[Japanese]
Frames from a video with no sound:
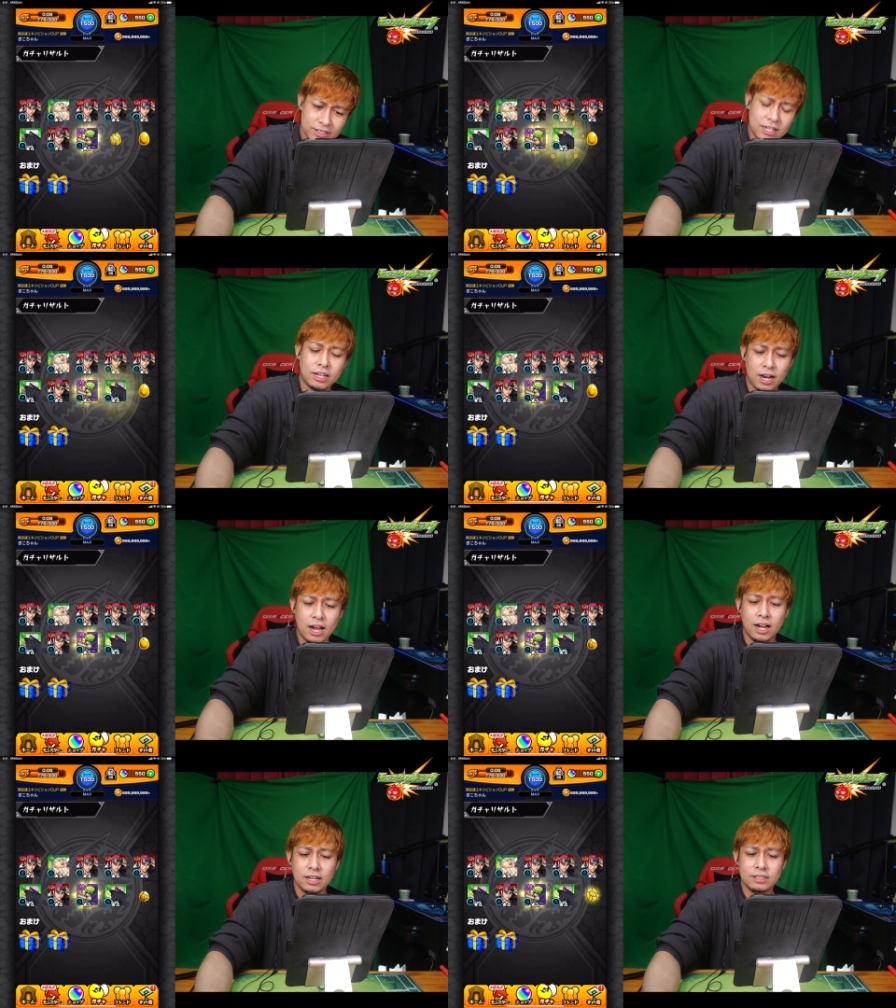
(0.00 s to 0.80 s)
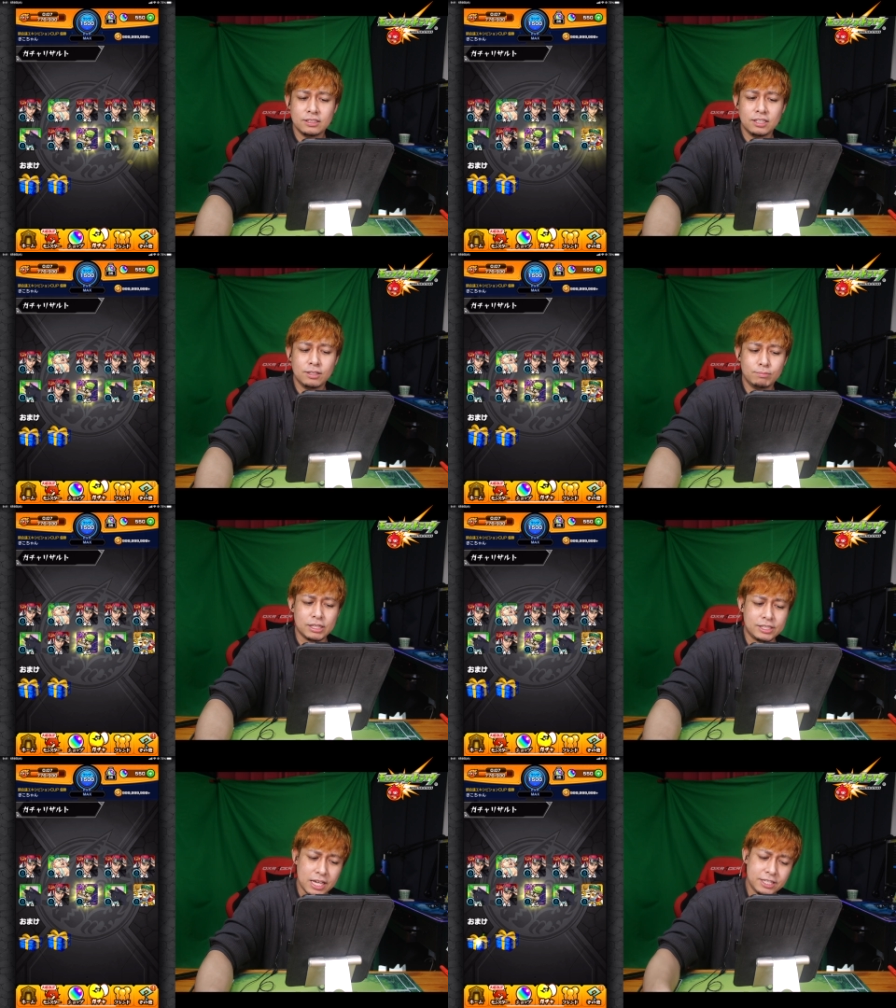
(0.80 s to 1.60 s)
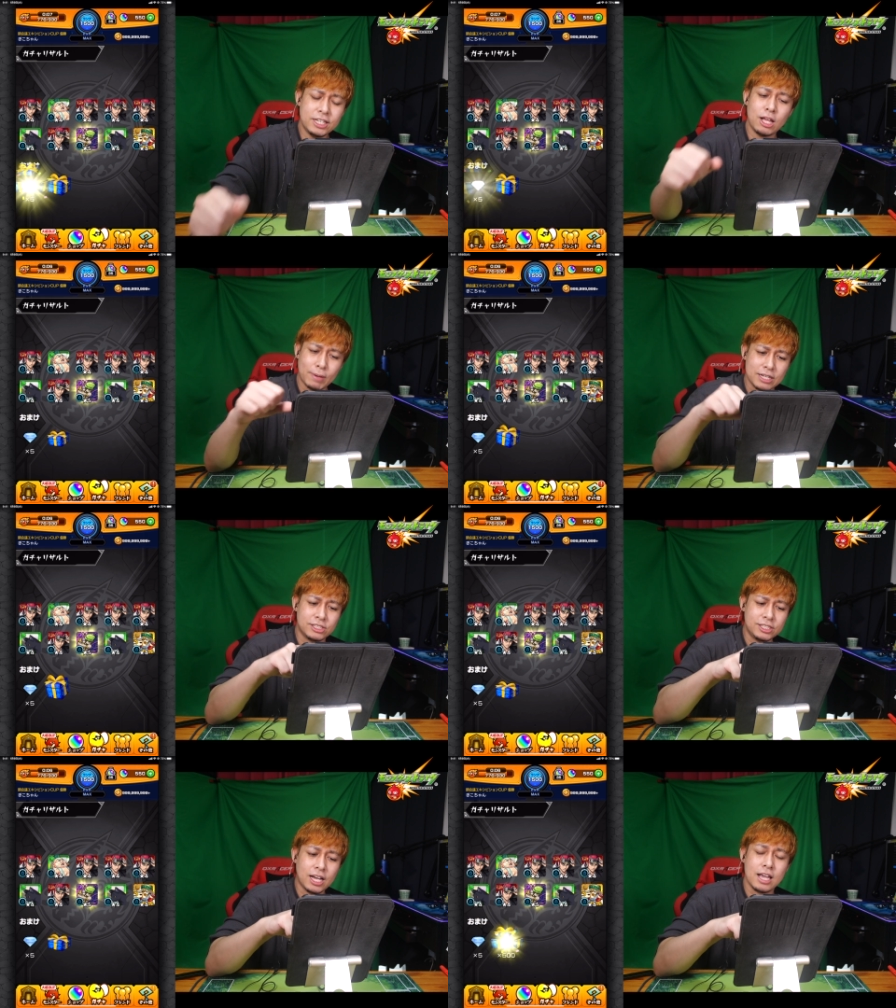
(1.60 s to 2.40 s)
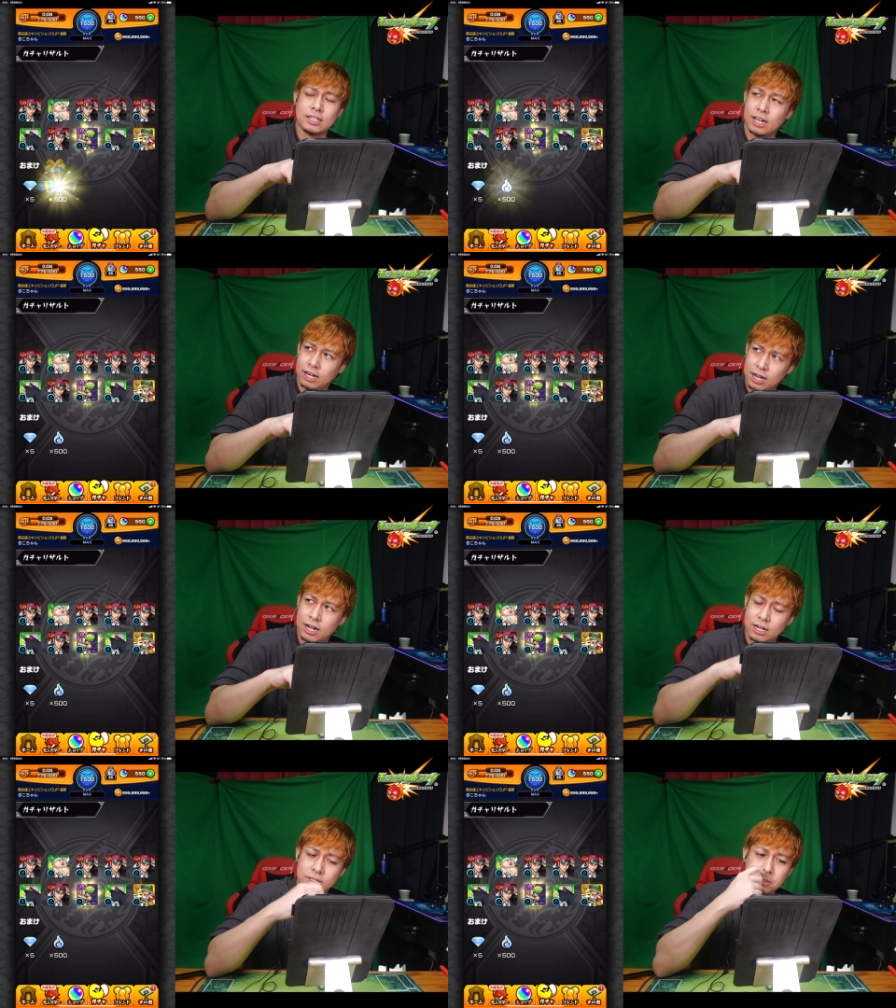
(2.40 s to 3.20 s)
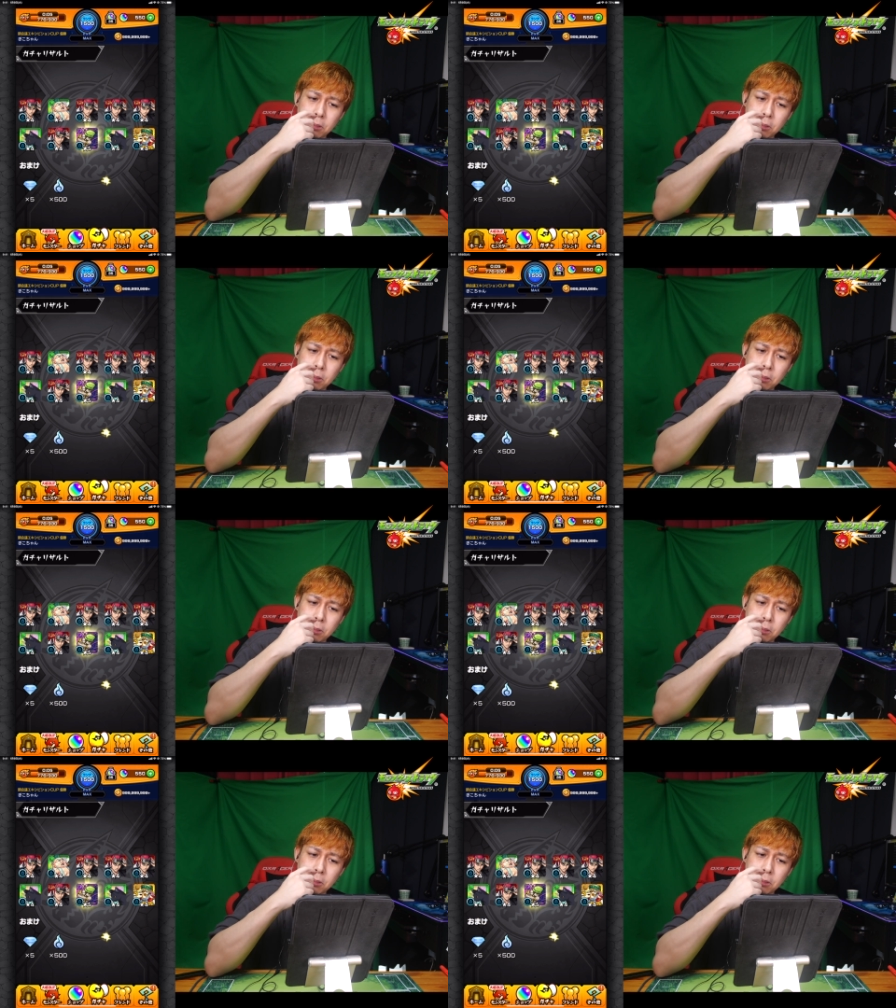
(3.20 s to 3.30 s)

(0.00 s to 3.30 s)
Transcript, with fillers: だから、まあ、できれば次回から、